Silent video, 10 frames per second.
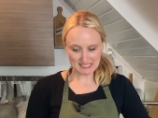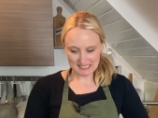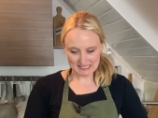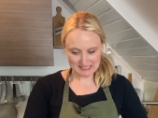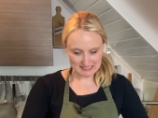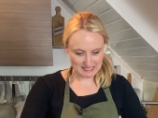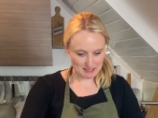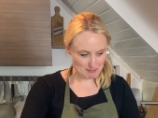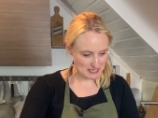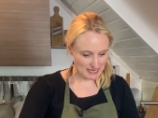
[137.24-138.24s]
Ich
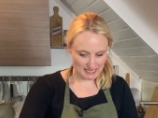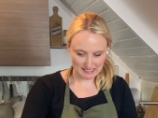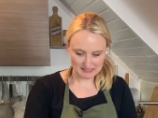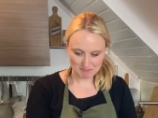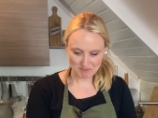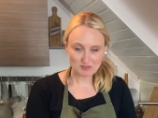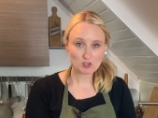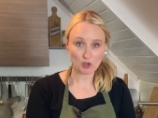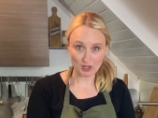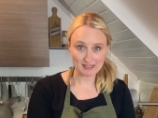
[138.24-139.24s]
nehme ein
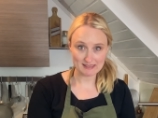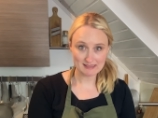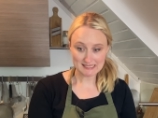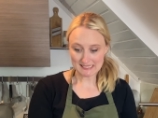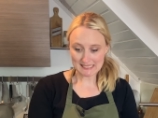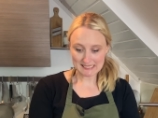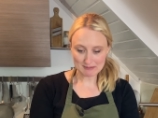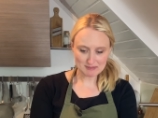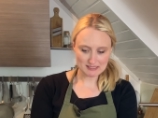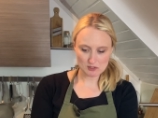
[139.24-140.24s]
Curry.
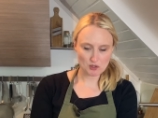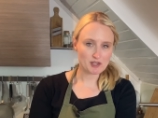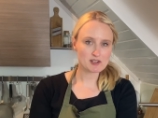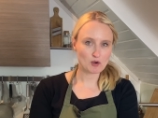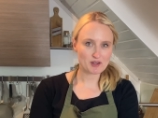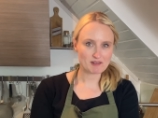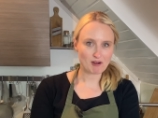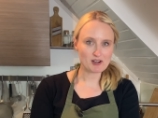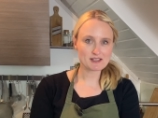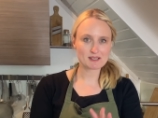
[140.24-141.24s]
Nehmt ein Curry eurer
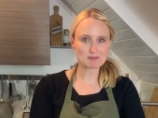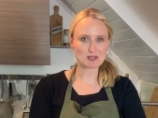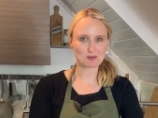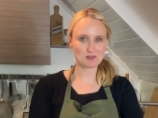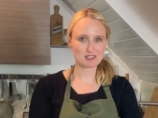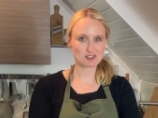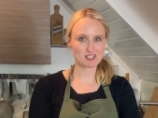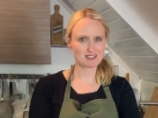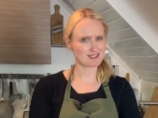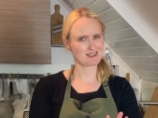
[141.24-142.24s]
Wahl, da gibt es auch
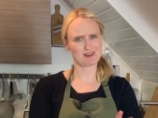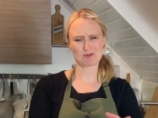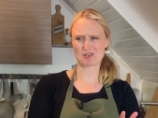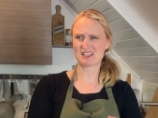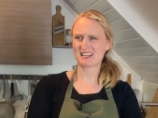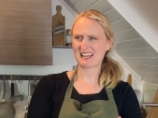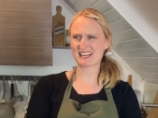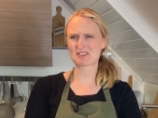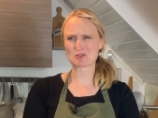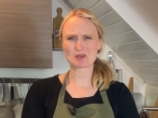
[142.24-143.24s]
Unterschiede. Also ich habe schon
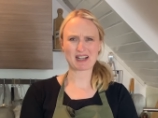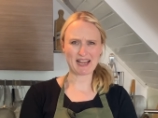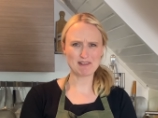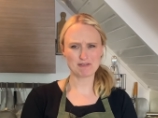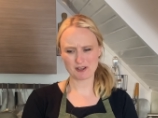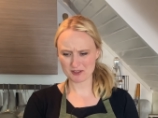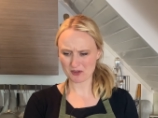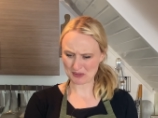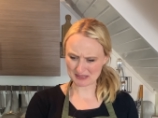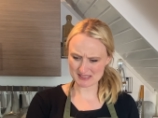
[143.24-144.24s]
echt so
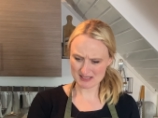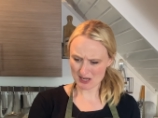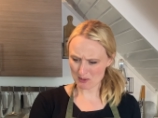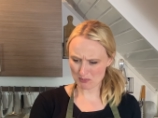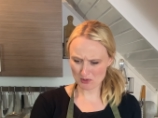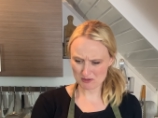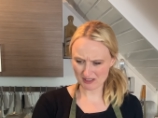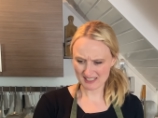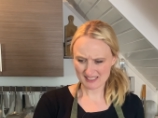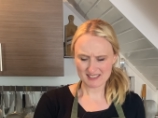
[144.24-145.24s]
Reinfall-Curry-Pulver
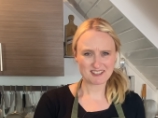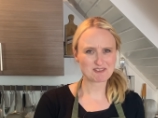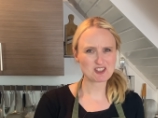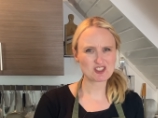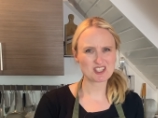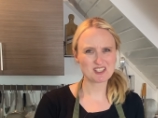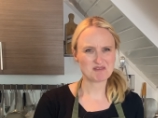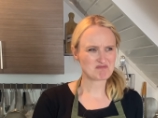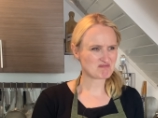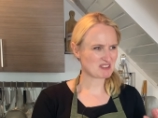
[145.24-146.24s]
erwischt, die
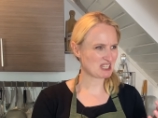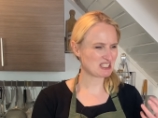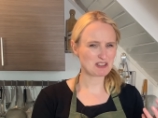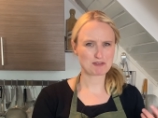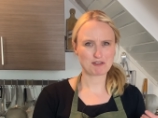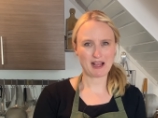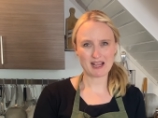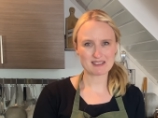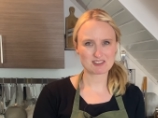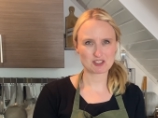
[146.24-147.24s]
richtig
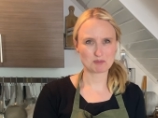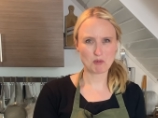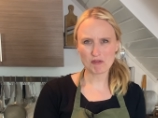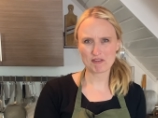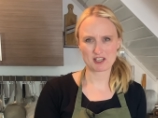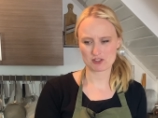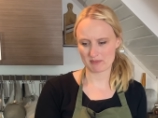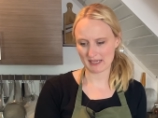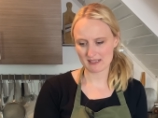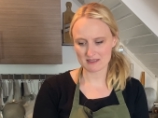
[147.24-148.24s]
fad, muffig
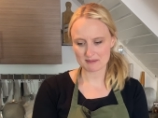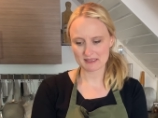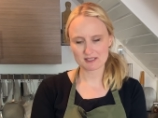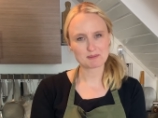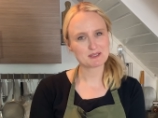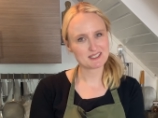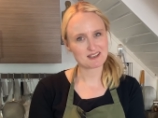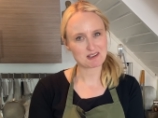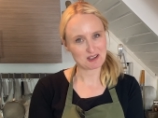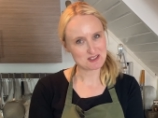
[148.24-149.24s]
schmecken, aber ich habe hier
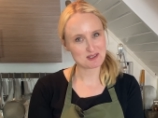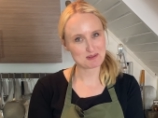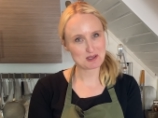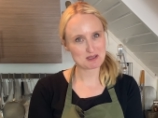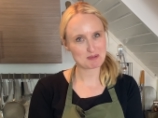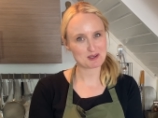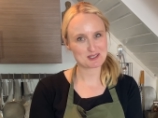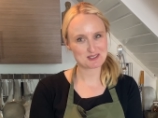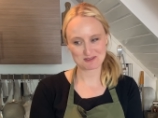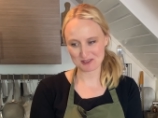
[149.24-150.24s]
ein ganz
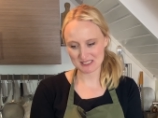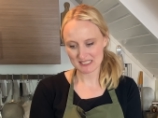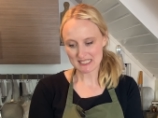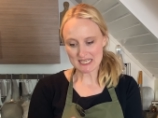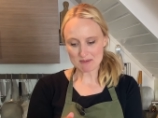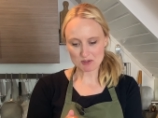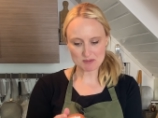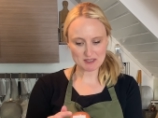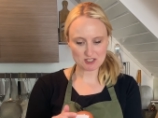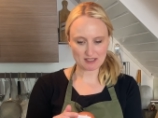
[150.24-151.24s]
wunderbares gefunden. Muss
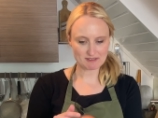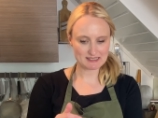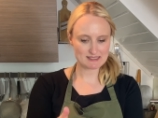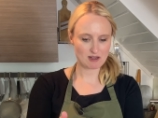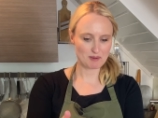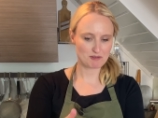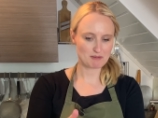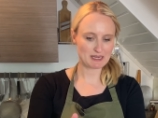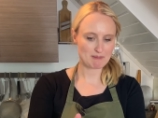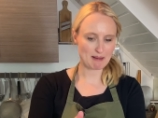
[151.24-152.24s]
mal schauen, weil das habe ich von
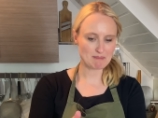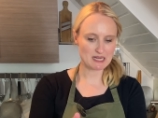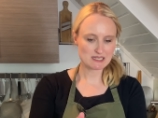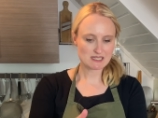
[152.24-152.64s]
meiner Mama.